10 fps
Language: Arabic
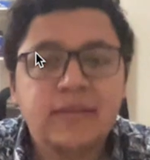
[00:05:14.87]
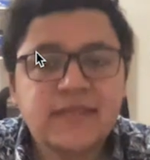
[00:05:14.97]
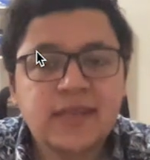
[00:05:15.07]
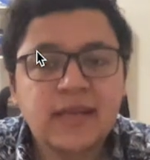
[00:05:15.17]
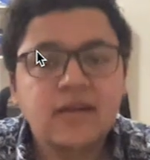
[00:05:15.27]

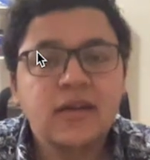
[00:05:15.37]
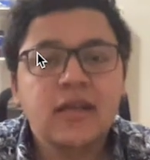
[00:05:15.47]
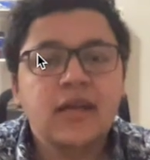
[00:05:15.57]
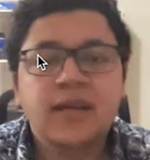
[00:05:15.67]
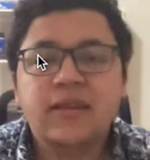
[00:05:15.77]
مثلا
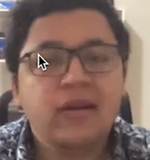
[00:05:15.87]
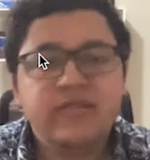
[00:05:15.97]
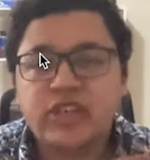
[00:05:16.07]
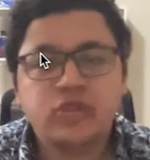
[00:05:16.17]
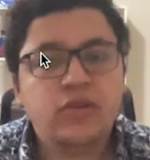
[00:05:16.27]
انت ما
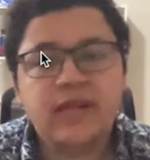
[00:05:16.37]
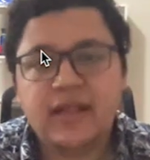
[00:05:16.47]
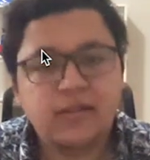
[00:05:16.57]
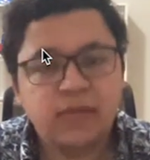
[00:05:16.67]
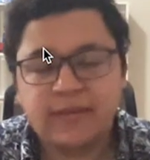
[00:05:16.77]
ينفعش تروح
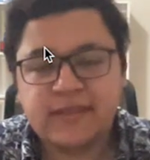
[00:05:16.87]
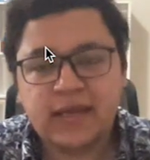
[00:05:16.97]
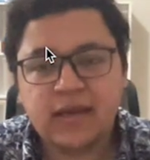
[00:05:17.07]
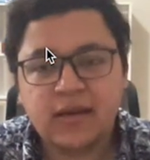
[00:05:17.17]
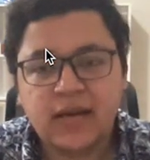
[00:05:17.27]
تقدم بمزاجك
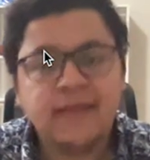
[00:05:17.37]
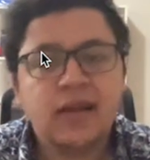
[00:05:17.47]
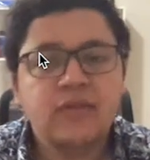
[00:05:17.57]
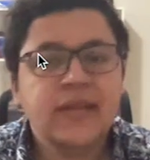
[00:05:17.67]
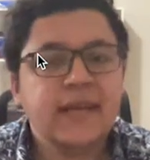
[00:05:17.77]
حتى
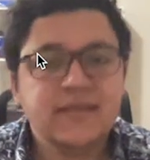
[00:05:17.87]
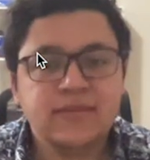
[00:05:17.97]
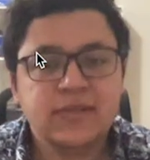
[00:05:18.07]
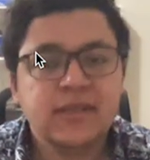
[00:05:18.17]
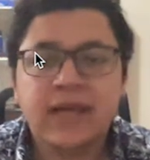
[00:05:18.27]
لو انت
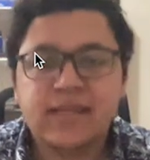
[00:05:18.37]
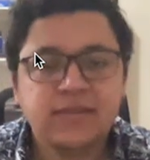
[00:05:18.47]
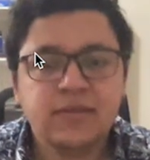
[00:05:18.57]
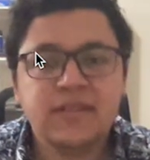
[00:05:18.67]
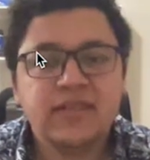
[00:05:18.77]
اكسبتد انت
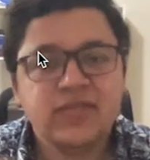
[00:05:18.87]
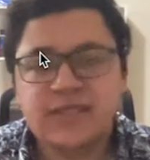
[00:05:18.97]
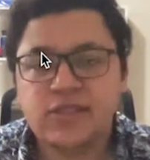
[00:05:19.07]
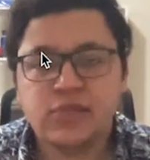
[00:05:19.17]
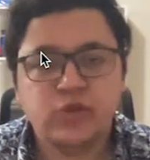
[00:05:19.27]
اكسبتد مثلا في
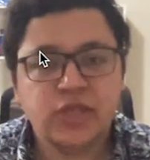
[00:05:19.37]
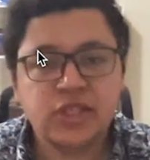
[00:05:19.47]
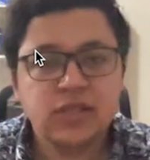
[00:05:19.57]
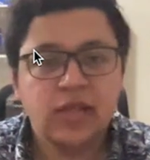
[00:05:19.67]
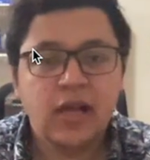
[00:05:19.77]
ريسيرش
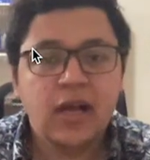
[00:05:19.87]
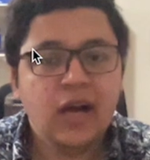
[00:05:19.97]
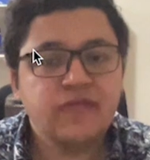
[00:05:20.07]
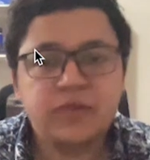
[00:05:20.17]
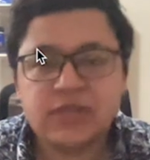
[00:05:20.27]
بوزيشن
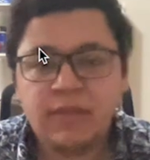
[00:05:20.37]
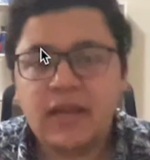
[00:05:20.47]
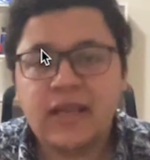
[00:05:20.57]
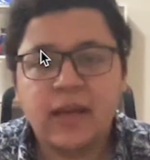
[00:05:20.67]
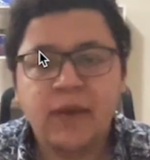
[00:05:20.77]
او في برنامج
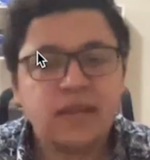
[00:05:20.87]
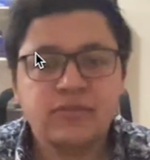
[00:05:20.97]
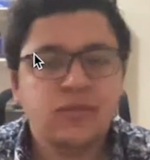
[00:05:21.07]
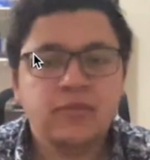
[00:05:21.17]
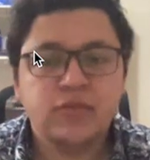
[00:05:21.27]
نيابات
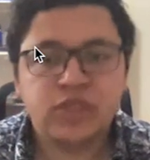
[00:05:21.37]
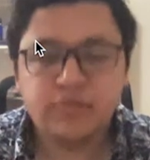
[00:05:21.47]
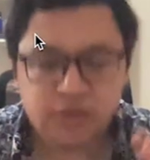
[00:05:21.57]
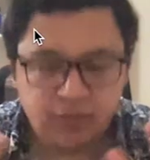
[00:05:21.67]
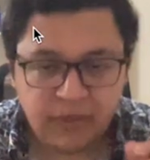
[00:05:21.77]
مش
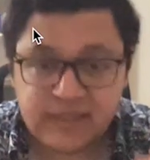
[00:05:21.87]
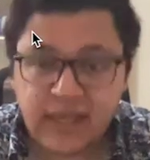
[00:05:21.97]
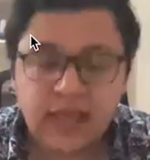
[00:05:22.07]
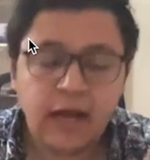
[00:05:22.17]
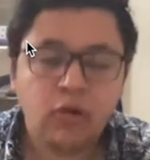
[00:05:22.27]
مش
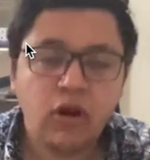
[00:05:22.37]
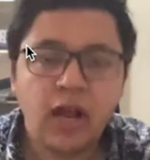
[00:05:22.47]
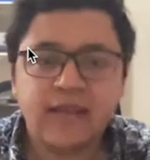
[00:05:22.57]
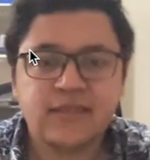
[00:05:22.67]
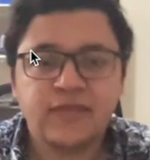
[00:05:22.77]
بمزاجي هروح
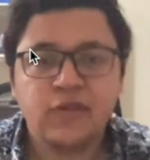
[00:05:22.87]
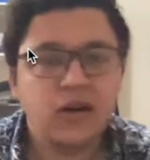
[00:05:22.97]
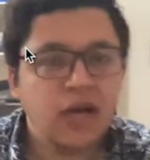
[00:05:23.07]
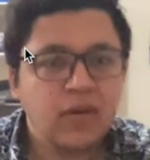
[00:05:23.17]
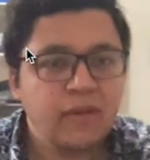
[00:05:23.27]
رايح
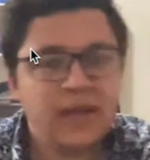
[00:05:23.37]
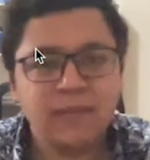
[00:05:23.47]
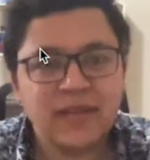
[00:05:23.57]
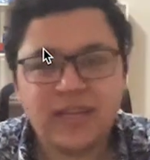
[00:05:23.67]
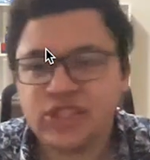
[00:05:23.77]
السفاره واملى
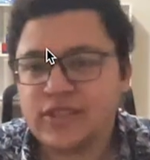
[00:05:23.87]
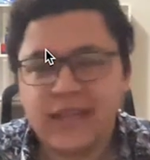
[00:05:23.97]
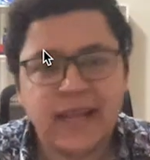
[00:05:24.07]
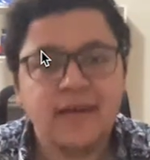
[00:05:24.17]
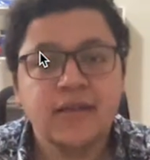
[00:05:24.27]
ابلكيشن
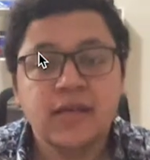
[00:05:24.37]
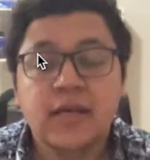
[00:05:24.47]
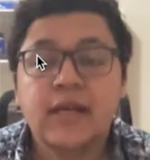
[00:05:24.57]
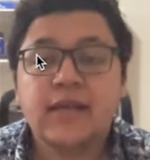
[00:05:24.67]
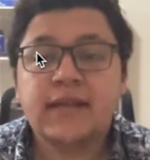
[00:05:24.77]
لا
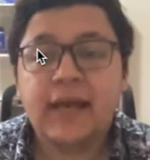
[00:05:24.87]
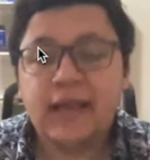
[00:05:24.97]
ده